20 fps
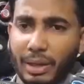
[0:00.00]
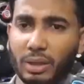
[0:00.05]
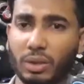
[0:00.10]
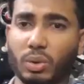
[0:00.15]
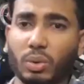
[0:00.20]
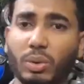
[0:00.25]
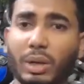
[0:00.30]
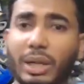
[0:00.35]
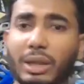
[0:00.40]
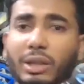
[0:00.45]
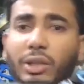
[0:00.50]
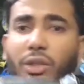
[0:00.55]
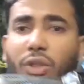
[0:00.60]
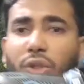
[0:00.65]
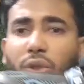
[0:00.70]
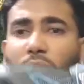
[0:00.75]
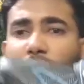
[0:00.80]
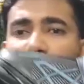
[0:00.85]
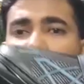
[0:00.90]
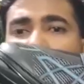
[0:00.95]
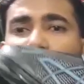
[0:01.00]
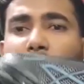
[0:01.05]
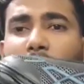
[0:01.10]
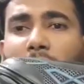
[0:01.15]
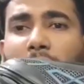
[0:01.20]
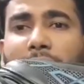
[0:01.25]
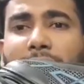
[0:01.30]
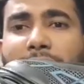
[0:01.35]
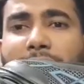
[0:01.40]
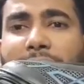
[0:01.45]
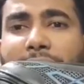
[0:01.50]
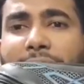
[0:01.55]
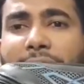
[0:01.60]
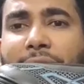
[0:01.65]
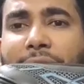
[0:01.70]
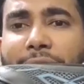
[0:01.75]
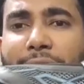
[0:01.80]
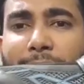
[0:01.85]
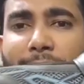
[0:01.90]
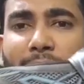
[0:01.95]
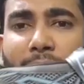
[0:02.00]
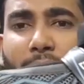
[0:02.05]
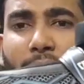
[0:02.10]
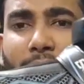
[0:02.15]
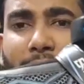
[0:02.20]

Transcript: মাত্র আটত্রিশশো টাকা হলে স্কাটিং নিতে পারবেন